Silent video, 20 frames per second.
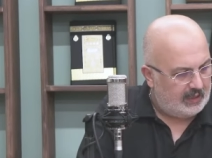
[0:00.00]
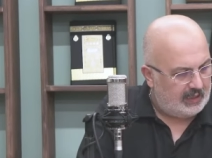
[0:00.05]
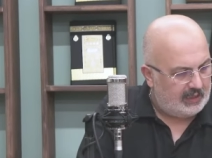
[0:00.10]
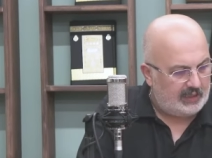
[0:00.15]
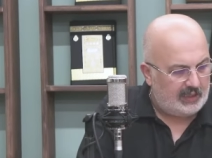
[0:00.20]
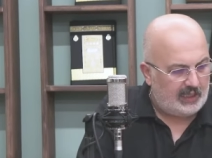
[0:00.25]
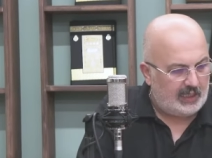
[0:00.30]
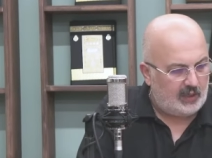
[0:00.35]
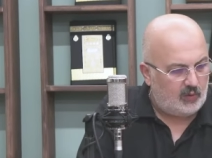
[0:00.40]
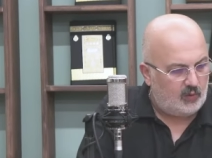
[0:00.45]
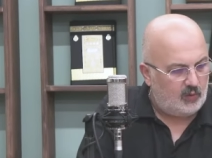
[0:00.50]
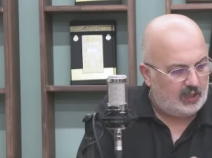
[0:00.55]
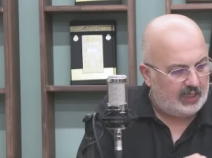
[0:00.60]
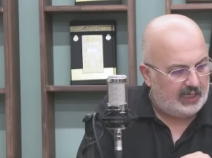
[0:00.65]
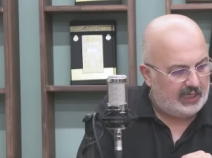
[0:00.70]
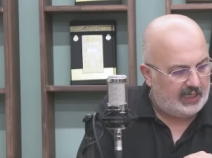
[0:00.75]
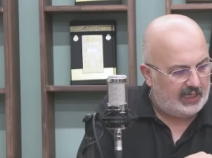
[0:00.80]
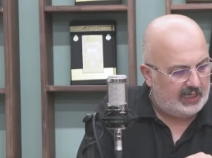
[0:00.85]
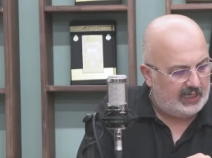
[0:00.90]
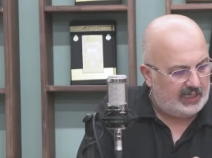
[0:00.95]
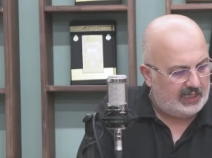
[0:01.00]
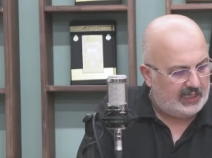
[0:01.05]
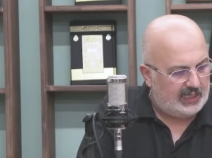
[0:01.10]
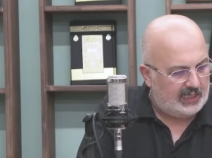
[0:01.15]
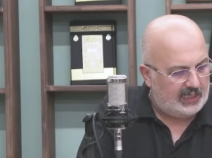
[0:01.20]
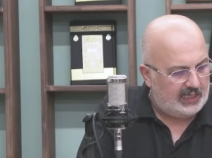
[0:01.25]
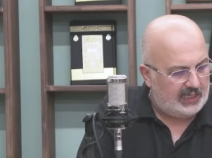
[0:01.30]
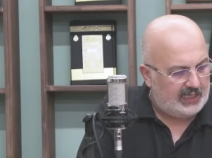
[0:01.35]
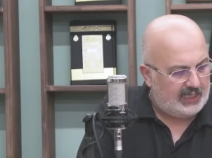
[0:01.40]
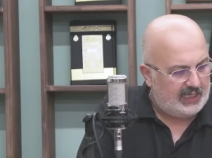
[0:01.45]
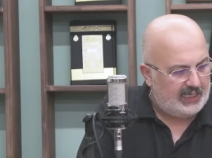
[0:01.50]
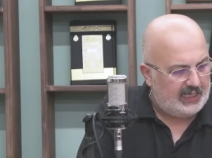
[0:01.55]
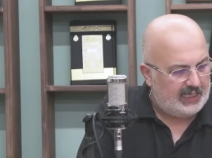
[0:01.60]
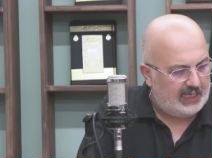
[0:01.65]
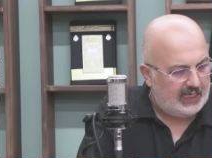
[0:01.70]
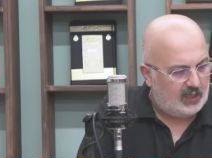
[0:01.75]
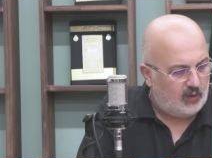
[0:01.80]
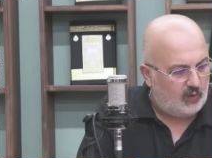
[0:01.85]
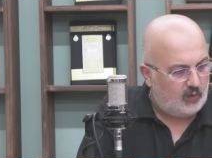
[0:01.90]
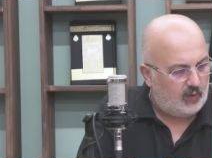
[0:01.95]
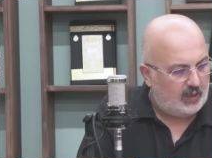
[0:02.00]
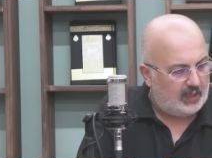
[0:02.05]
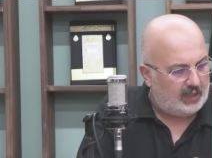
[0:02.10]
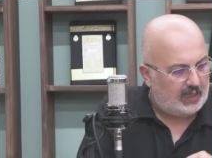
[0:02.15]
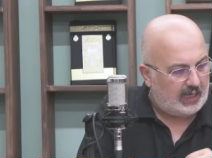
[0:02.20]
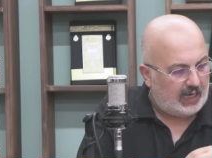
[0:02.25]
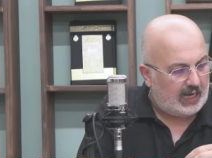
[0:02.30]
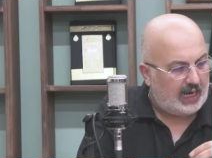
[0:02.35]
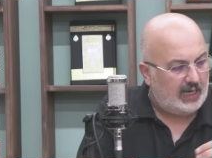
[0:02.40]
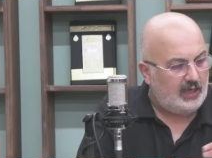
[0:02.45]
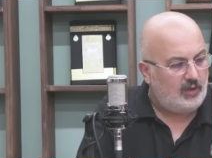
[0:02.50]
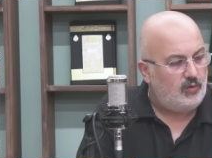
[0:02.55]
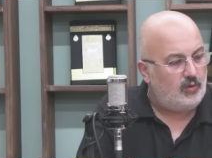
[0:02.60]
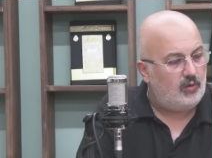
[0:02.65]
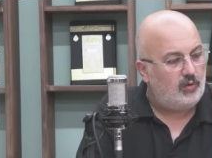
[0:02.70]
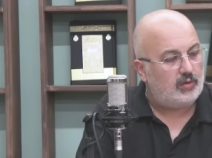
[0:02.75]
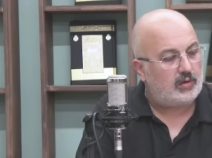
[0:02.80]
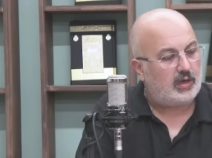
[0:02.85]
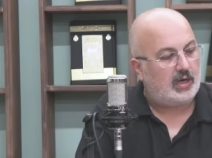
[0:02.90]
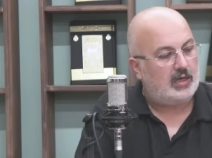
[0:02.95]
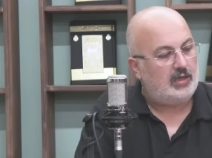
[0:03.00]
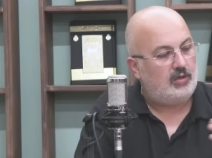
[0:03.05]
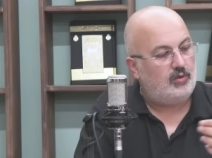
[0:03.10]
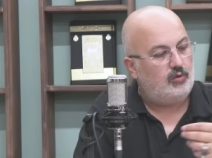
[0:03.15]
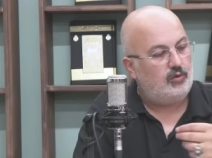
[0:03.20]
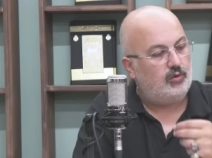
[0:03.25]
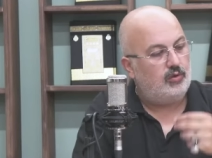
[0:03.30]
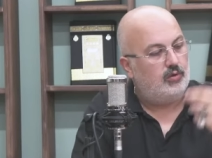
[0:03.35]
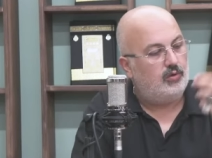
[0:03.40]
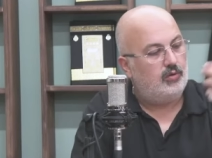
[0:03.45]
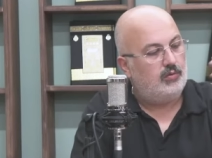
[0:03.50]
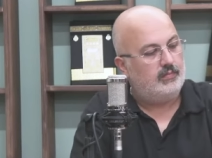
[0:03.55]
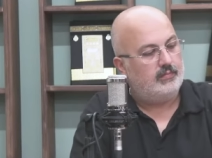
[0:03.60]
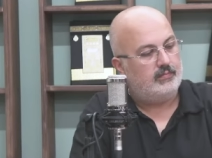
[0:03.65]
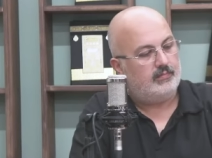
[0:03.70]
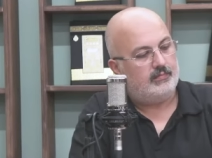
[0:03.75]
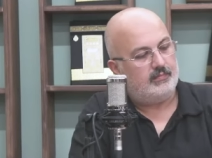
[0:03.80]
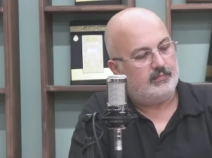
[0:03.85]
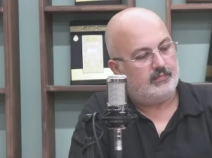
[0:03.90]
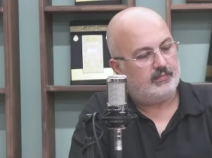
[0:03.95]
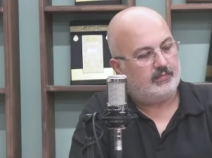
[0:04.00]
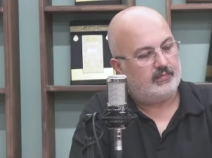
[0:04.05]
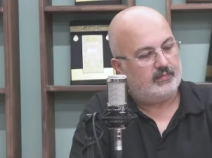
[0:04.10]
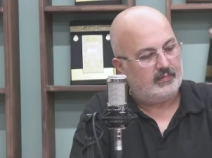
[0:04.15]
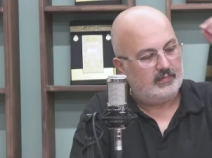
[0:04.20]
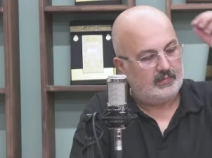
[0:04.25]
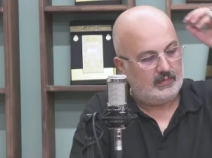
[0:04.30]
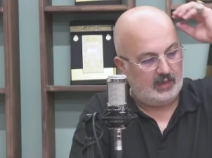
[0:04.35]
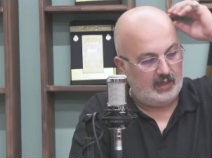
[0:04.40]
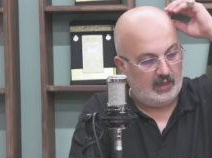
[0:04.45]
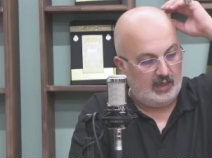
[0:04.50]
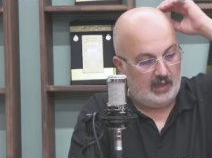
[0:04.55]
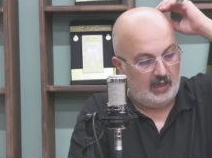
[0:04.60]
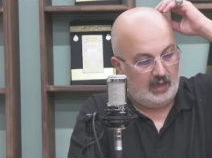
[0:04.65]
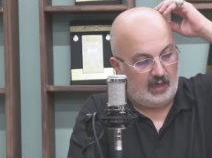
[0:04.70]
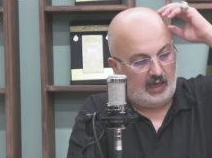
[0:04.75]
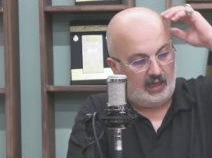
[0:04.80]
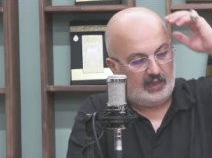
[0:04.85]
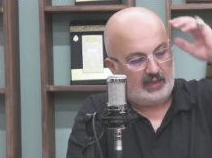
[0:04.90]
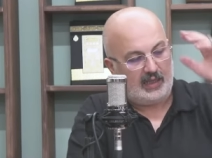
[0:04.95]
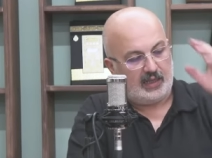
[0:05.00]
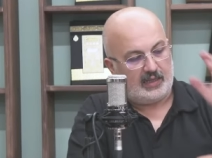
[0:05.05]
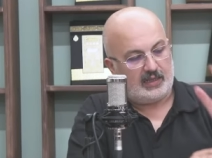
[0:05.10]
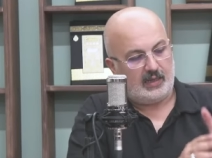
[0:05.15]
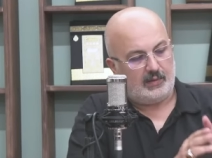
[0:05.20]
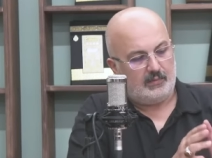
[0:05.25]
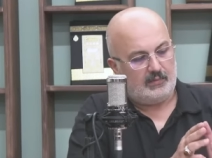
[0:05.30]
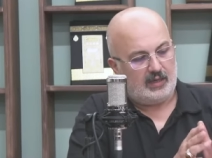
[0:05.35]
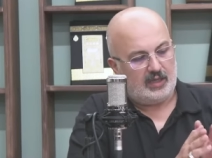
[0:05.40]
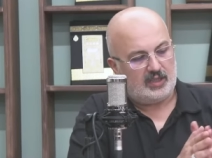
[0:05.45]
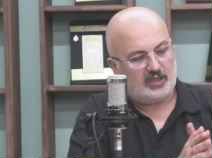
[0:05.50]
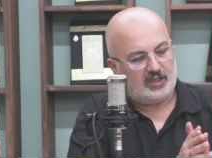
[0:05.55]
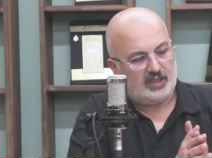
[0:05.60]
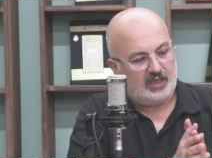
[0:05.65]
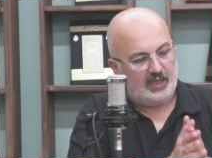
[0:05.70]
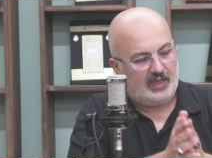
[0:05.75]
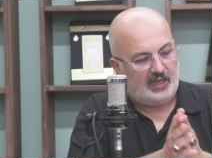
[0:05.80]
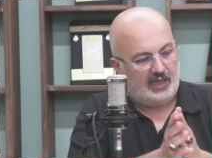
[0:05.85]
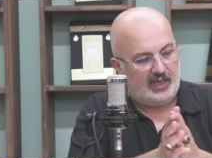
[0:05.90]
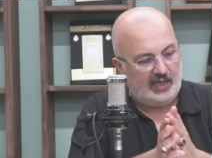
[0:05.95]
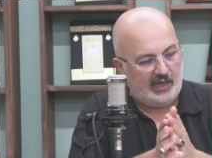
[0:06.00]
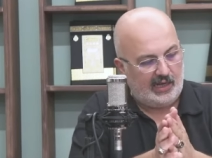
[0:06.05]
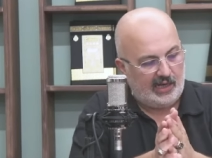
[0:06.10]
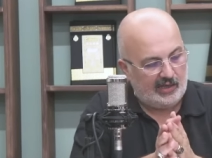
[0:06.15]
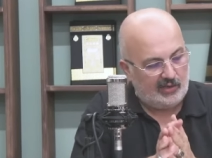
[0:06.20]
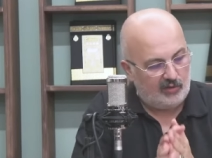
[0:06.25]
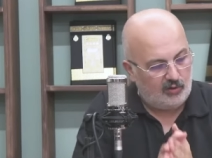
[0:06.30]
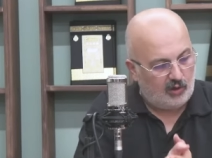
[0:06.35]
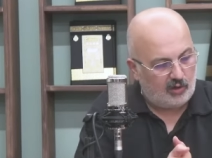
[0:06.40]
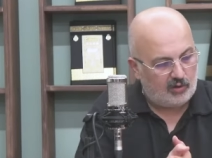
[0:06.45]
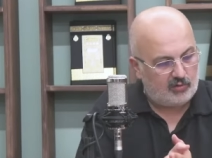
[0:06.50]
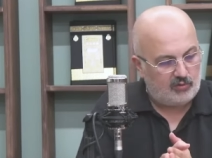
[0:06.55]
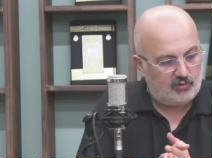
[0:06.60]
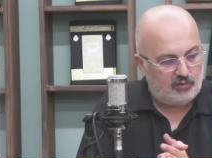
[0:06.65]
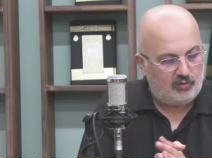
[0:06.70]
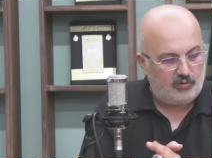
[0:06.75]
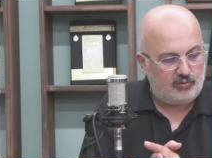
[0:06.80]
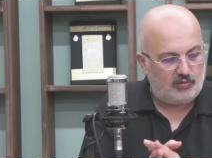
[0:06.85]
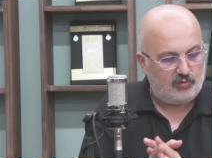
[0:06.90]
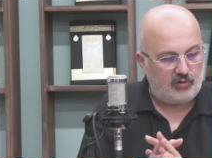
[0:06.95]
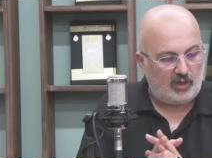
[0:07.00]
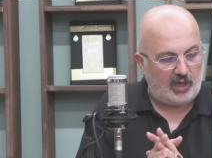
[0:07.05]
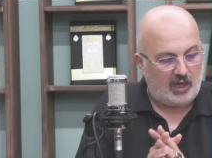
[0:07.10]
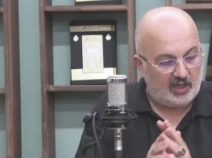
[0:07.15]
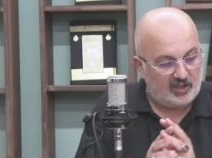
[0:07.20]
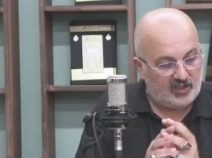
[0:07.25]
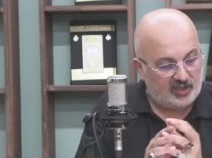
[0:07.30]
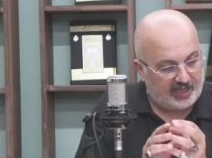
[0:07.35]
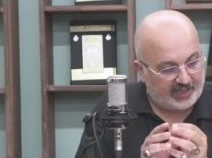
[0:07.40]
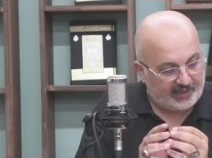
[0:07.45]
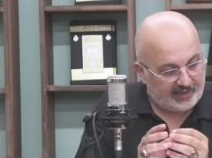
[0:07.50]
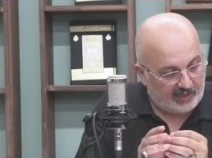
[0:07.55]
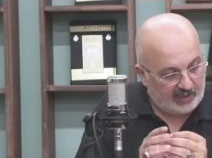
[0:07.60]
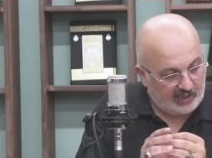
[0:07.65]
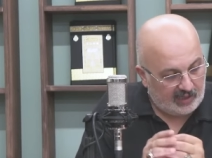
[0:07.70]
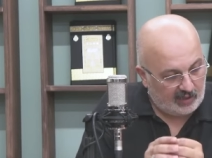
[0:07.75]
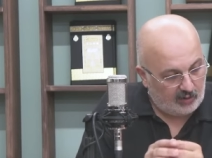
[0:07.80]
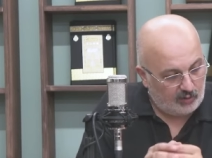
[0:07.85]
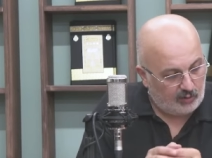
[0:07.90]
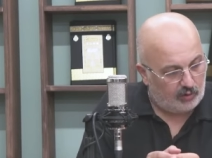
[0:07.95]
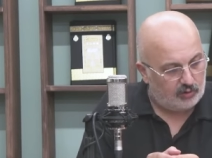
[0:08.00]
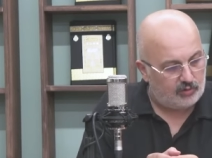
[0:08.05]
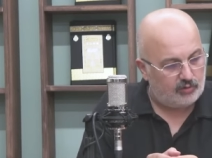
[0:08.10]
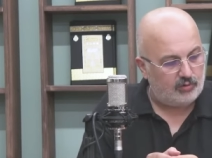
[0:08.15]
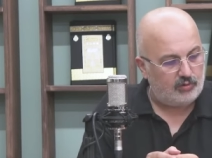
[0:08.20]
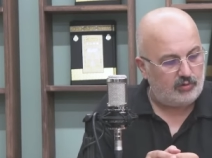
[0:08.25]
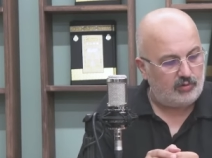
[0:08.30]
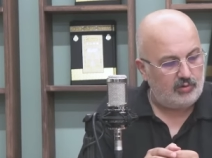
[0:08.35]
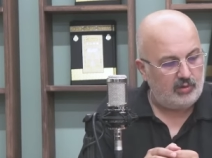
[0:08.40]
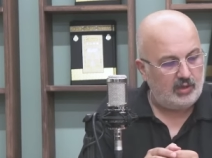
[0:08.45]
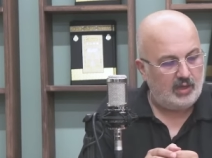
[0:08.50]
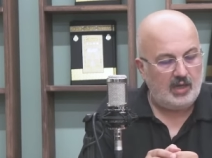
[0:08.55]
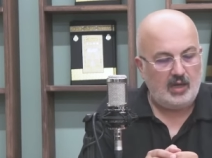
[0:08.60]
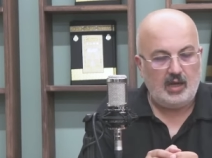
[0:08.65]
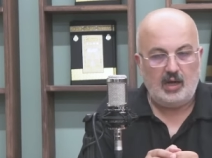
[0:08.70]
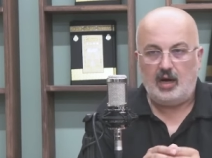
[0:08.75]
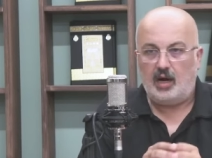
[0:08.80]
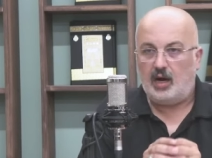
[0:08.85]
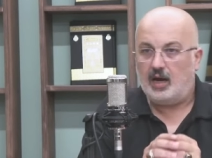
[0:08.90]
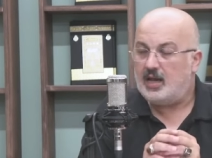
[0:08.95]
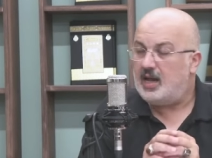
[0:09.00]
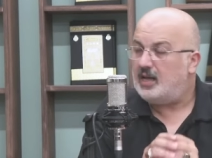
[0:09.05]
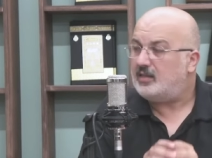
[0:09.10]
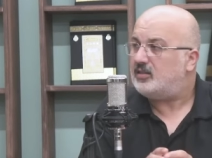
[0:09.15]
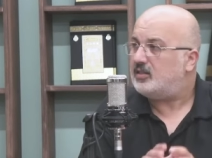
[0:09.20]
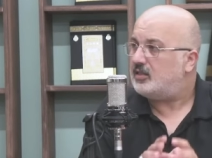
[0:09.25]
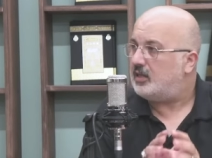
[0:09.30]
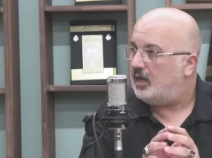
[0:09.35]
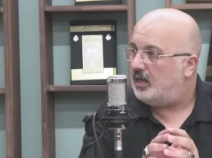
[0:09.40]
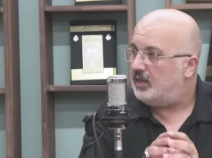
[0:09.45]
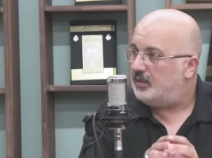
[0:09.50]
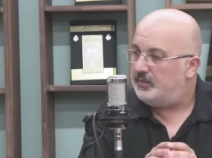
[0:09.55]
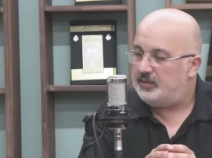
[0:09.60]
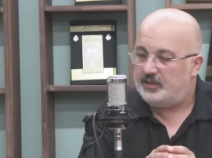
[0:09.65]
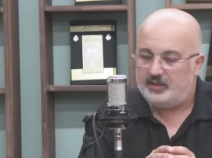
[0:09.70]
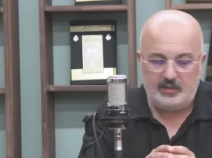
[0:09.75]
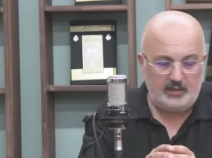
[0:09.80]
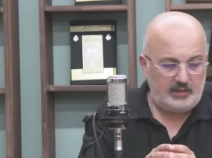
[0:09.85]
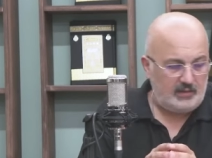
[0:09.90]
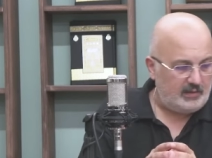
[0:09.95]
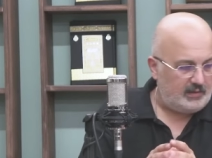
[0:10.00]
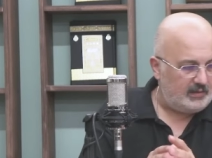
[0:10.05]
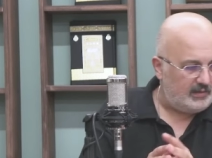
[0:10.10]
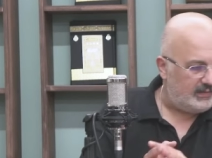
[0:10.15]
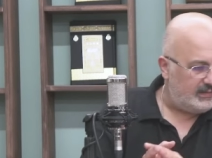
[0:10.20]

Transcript: Allahu la ilahe illa huvel hayyul kayyum. Allah'tan başka ilah yoktur. Ancak ilah odur. Hayat sahibidir.